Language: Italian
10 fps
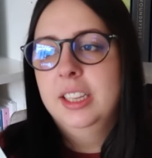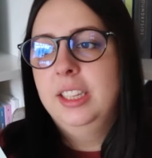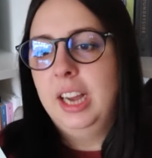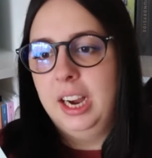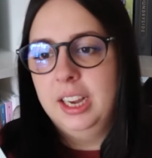
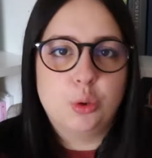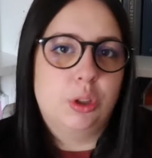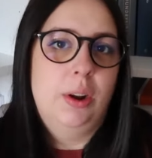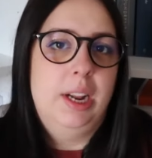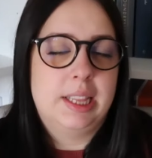da
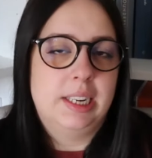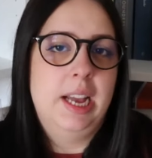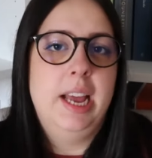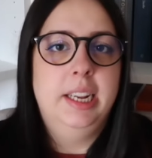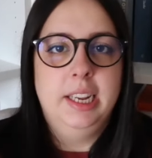tutta un'altra
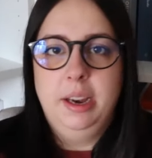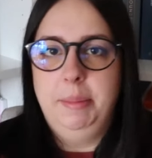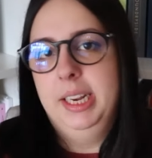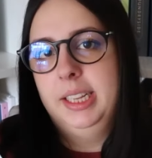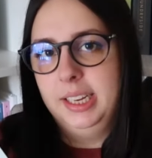serie di
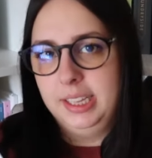elementi,